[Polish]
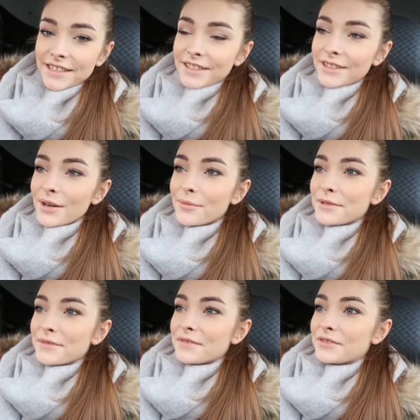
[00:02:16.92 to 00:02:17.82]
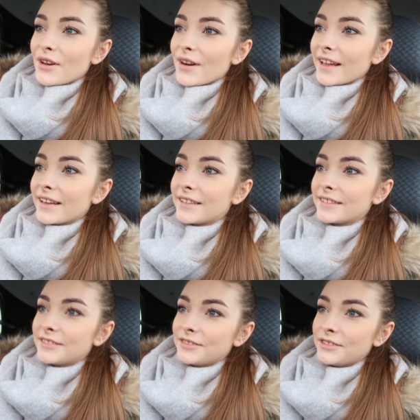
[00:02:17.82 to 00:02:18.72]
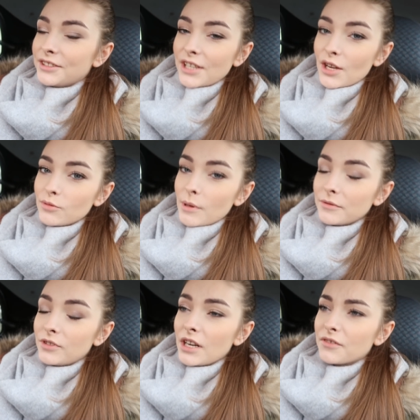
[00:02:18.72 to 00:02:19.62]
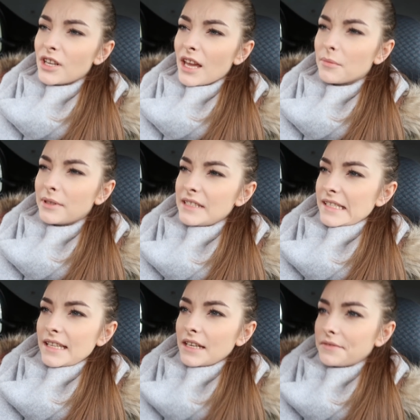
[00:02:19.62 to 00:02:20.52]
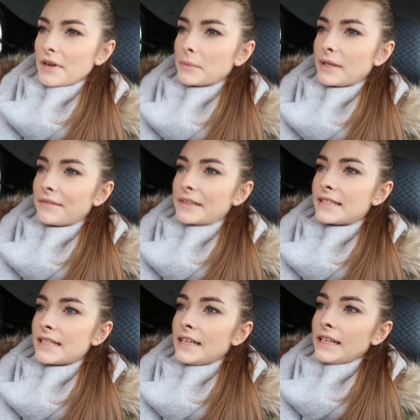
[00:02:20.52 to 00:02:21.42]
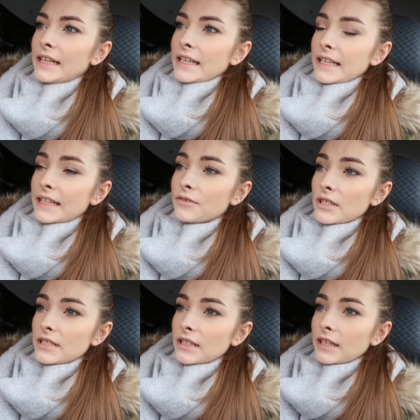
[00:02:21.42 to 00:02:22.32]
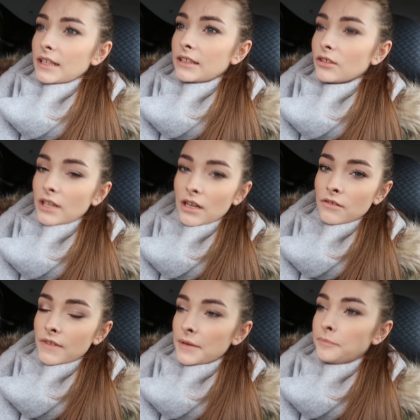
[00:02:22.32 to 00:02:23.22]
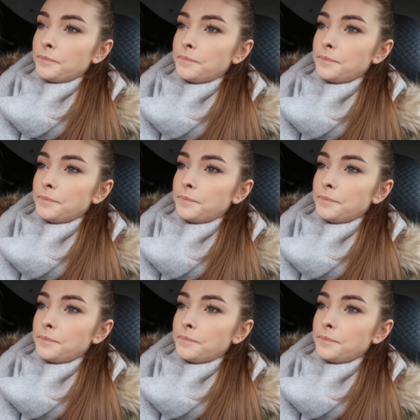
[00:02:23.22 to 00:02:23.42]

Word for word: Dzień dobry we wtorek. Dzisiaj już mamy wtorek, wczoraj chyba nic nie nagrywałam dla Was. Jadę właśnie do Krakowa.